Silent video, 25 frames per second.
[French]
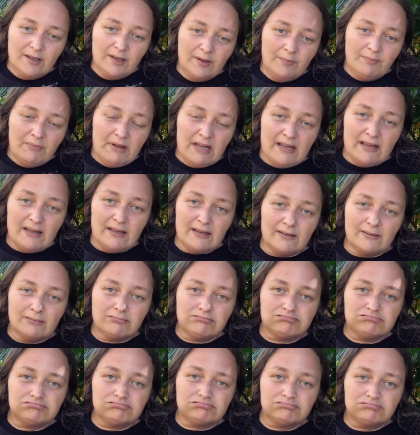Mais
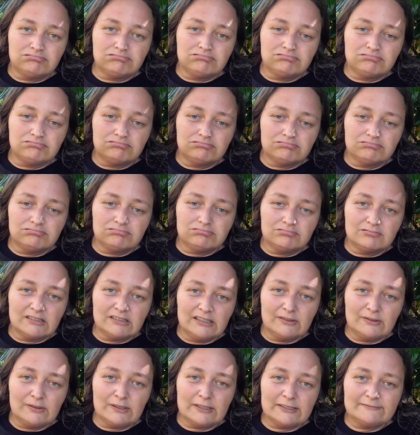
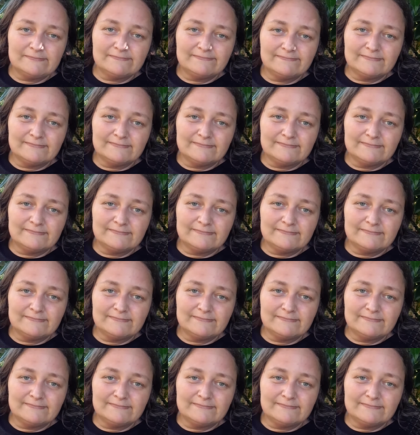voilà quoi.